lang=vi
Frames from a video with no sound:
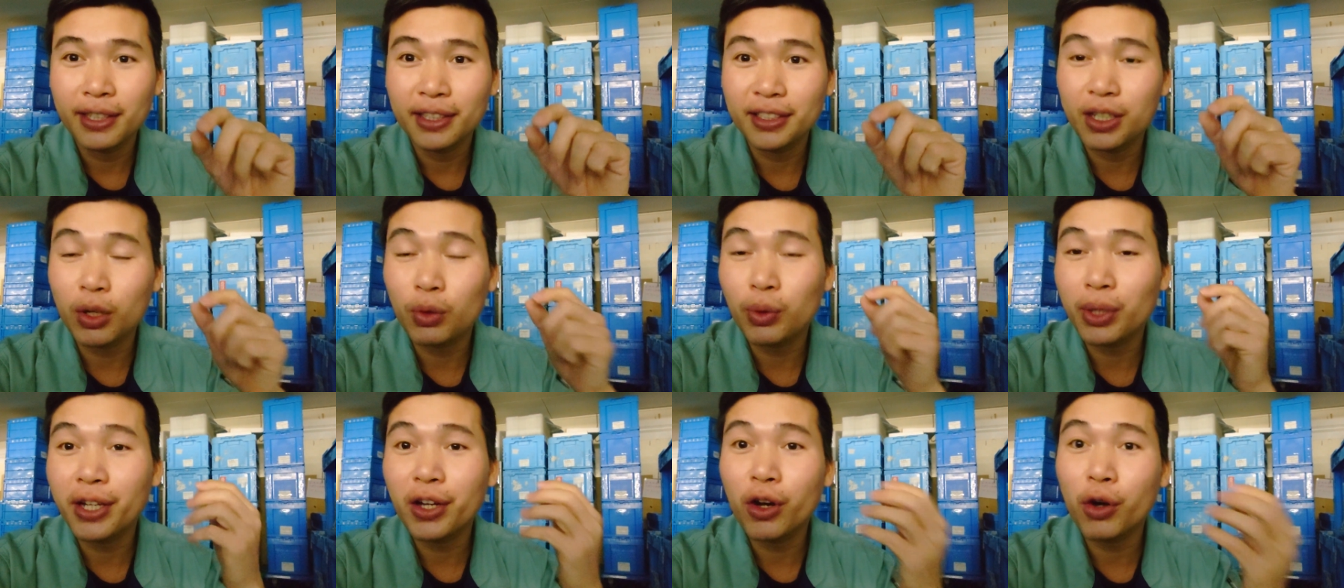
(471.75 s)

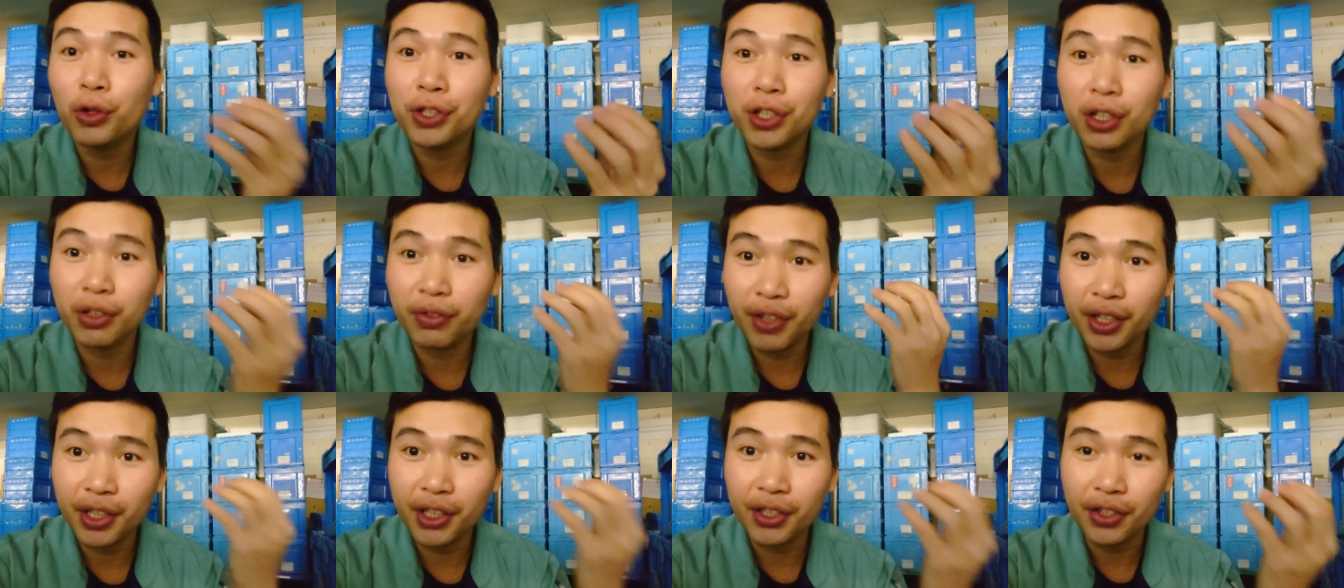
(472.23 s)
để sau này họ
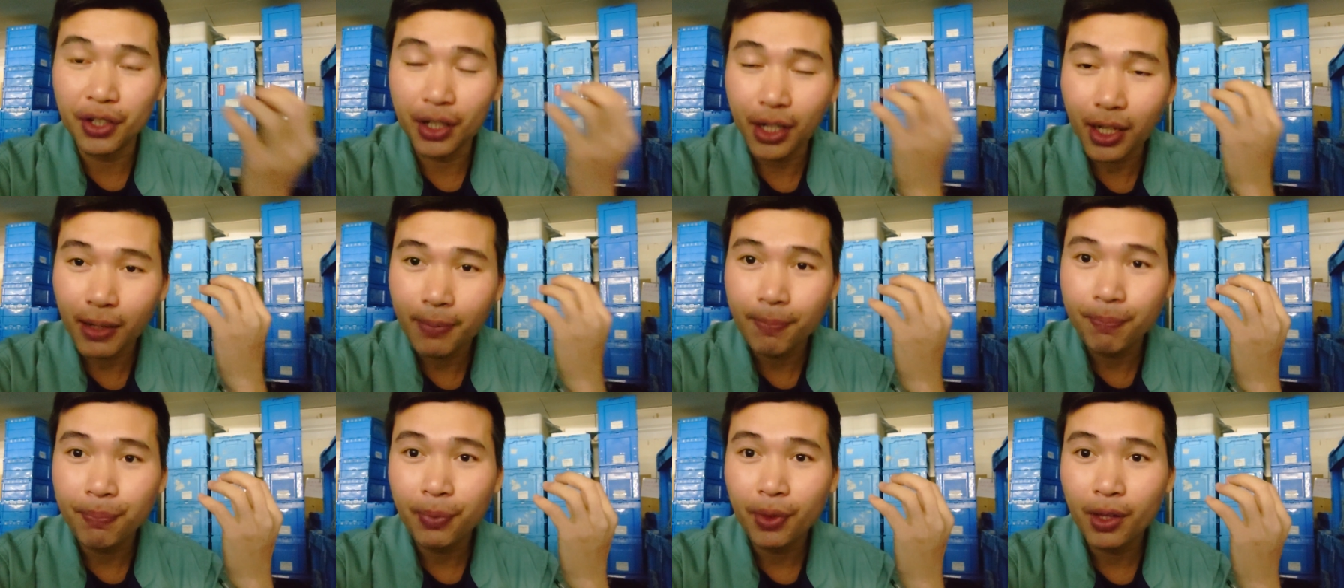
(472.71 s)
trở về nước
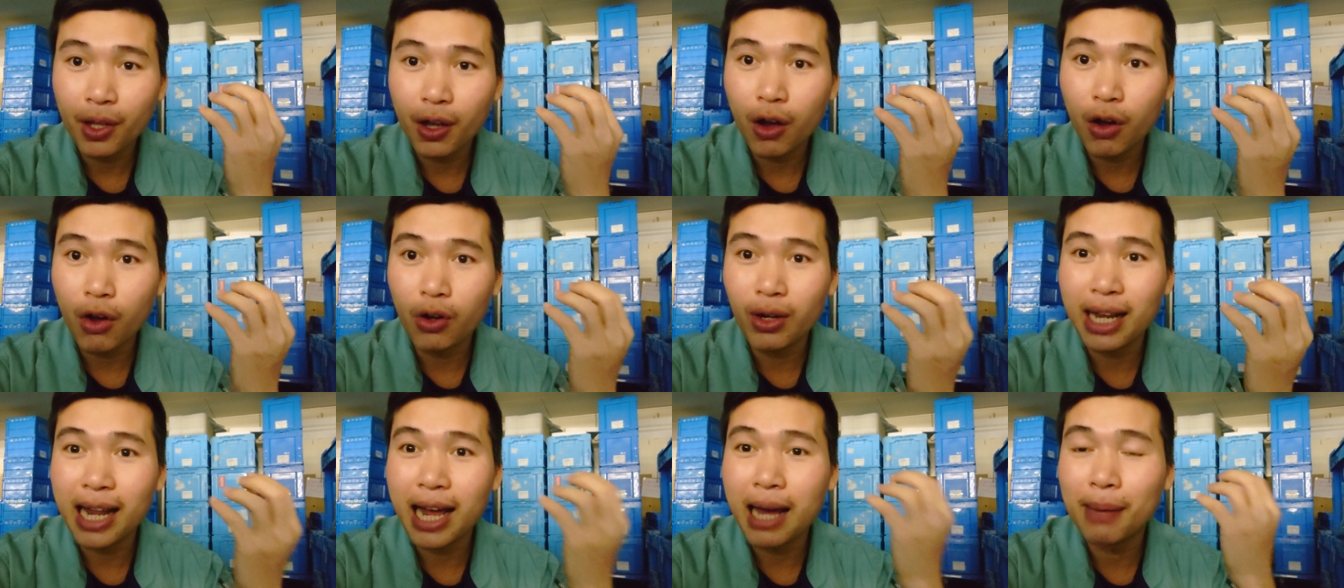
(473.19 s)
á
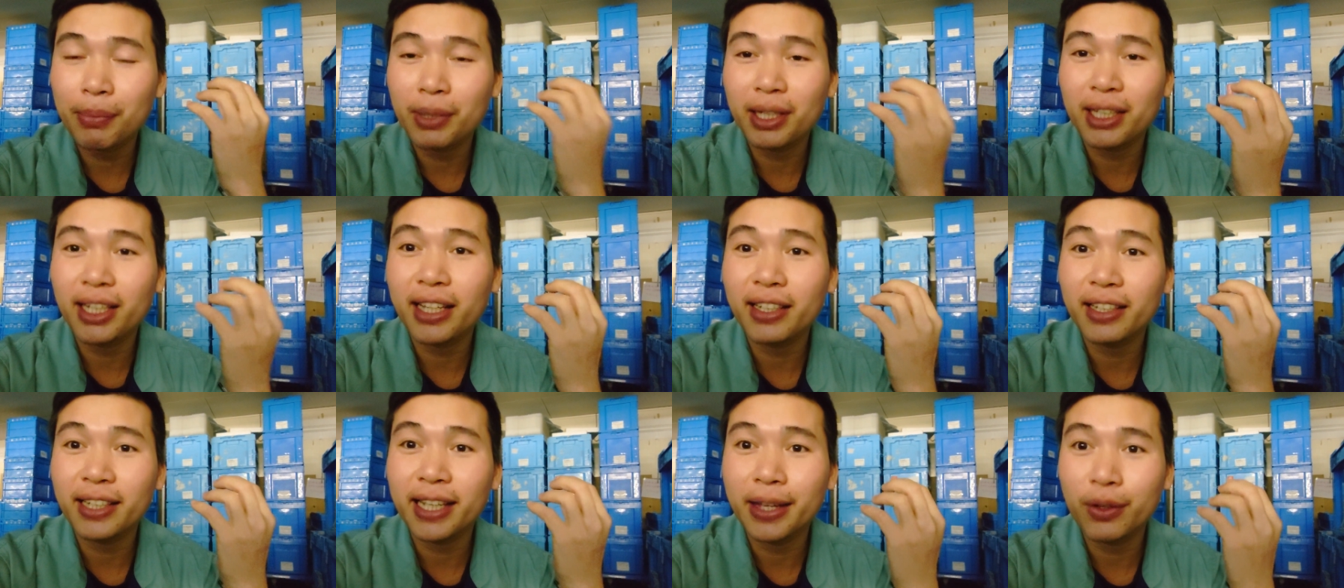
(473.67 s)
họ làm
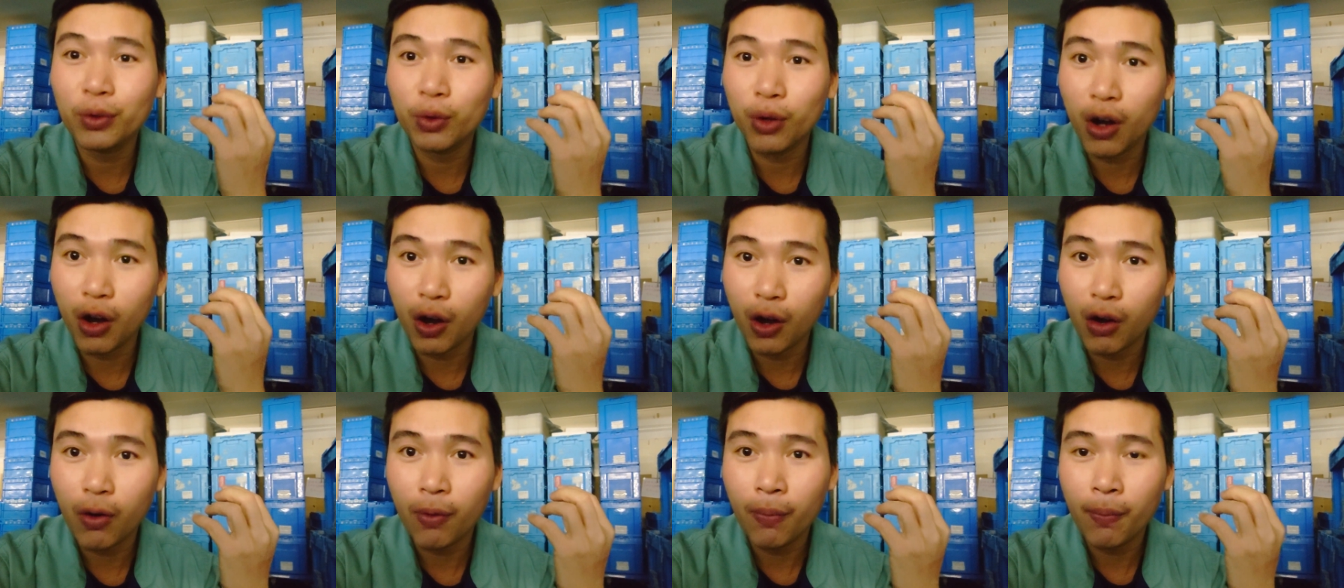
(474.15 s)
cái ngành nghề
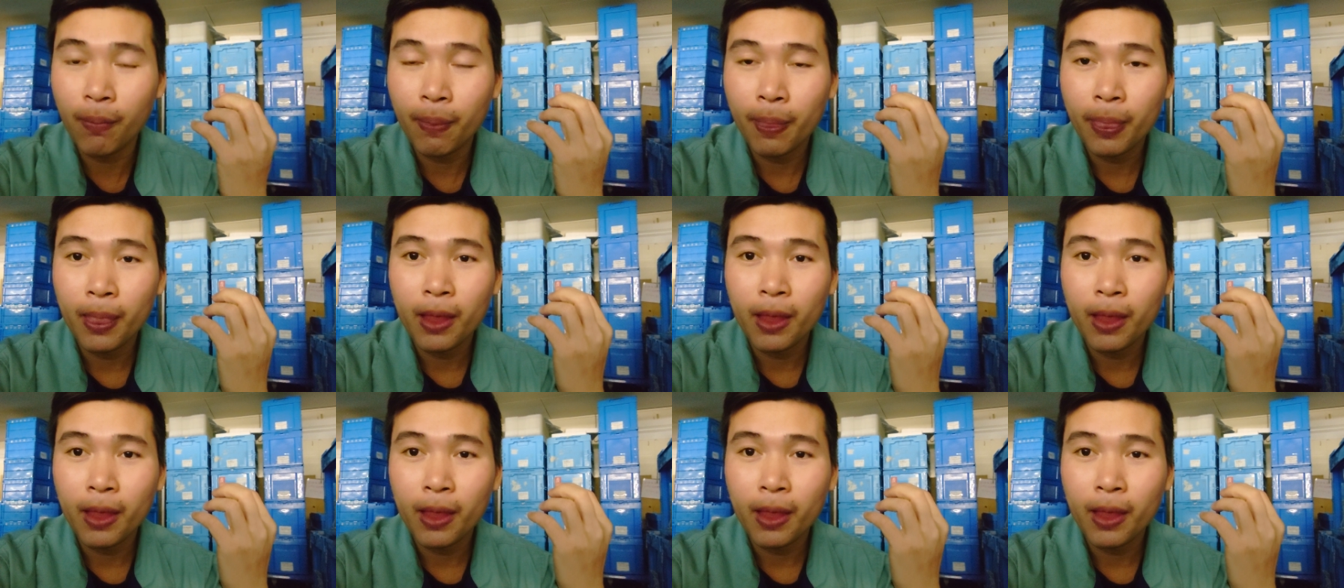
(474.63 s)
của họ